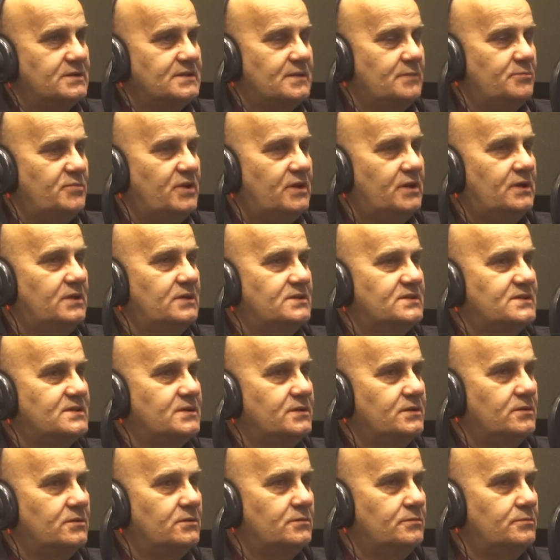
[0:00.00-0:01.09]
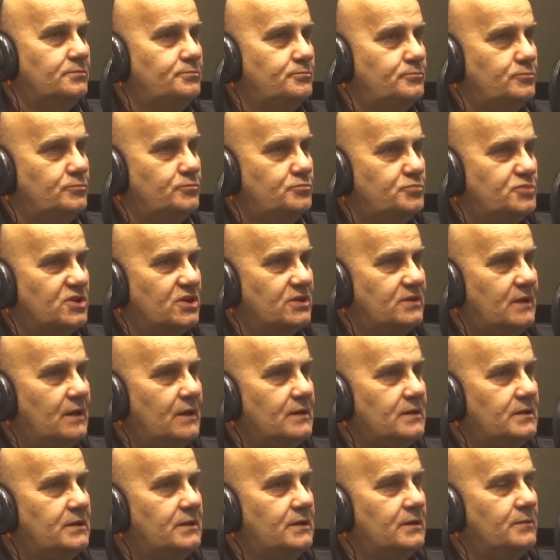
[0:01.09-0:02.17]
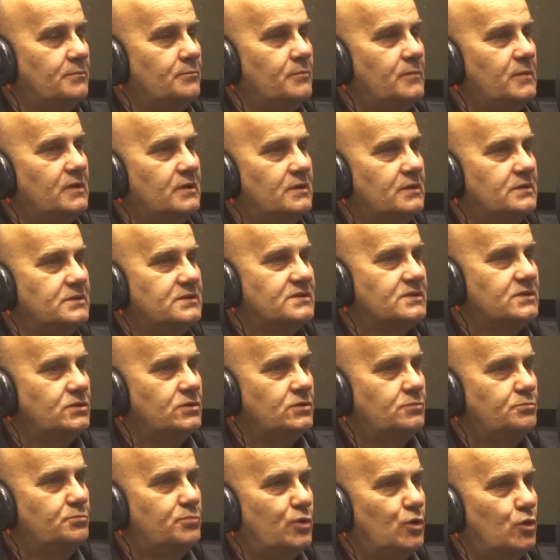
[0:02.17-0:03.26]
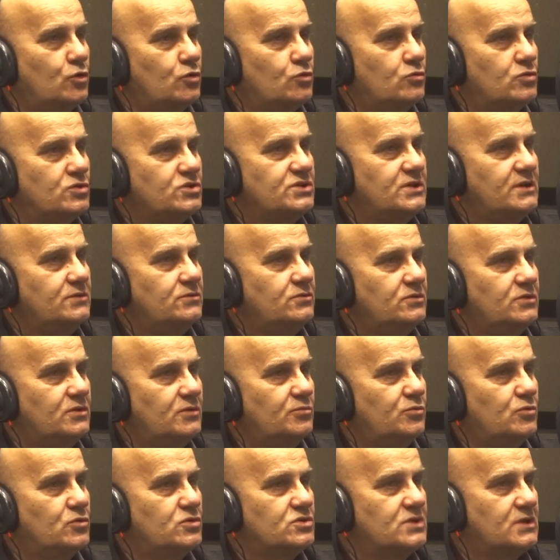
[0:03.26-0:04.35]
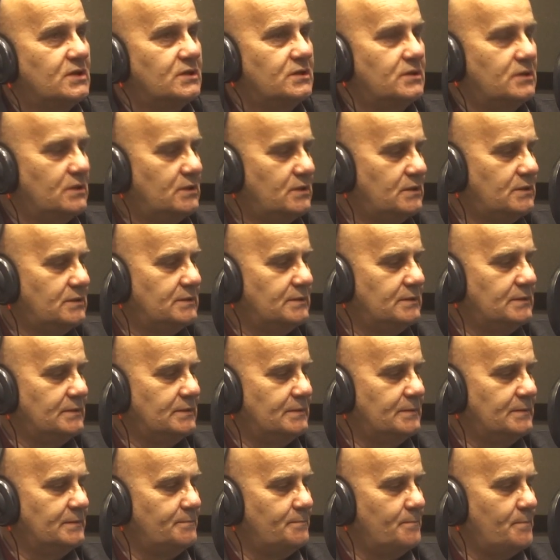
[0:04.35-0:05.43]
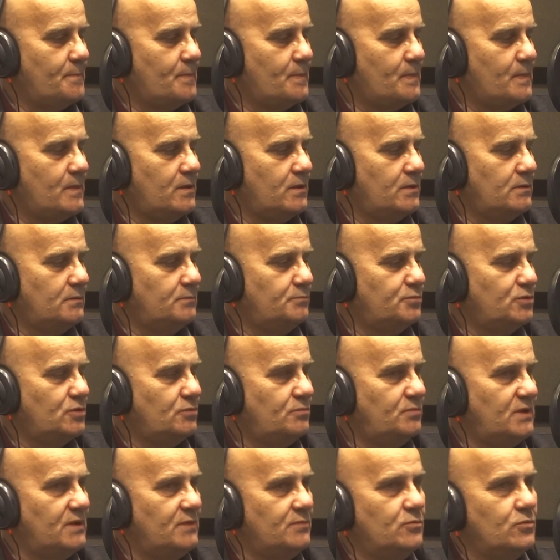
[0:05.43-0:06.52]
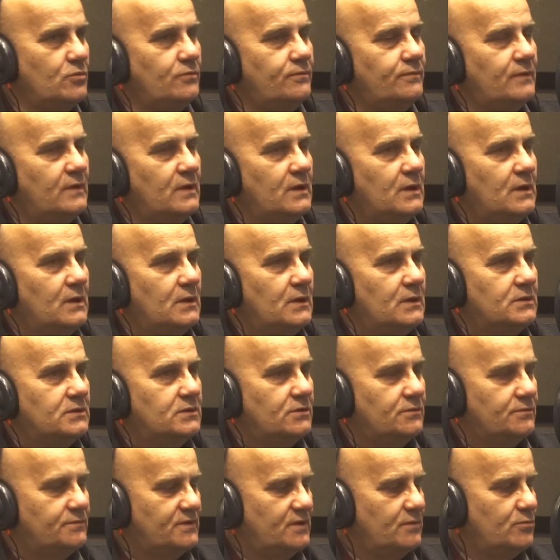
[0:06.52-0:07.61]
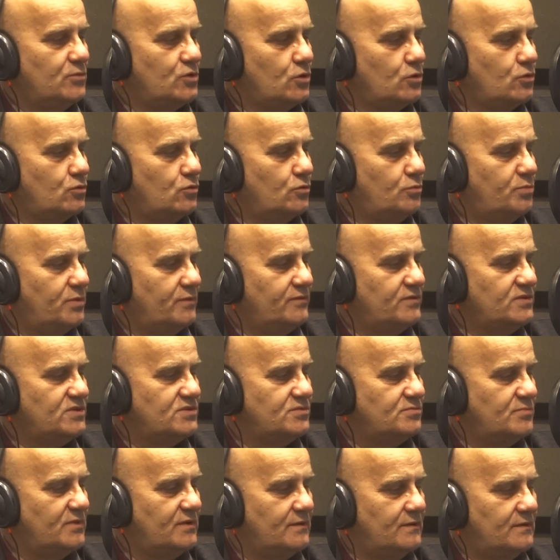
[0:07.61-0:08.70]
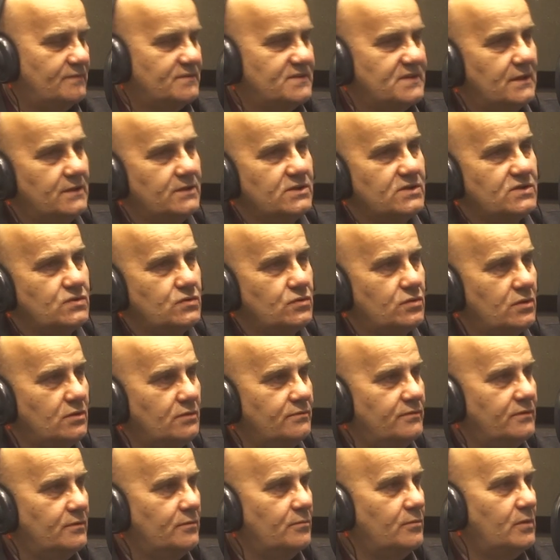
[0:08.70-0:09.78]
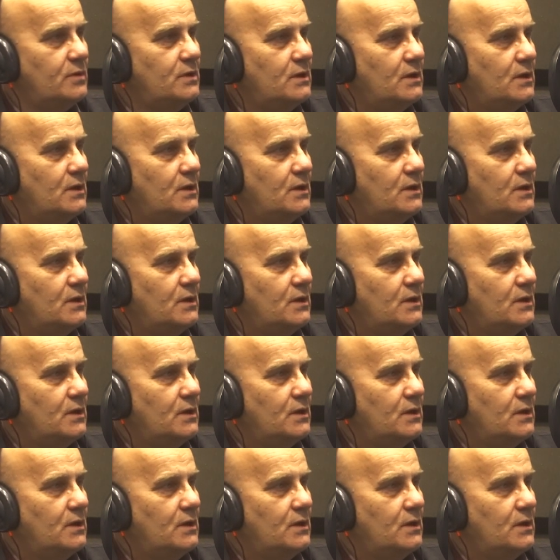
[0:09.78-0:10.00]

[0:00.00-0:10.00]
zabiegi z mm, przetargiem, e, z, po ogłoszeniu nie było żadnych mm, problemów, to w tym roku powinniśmy w stanie surowym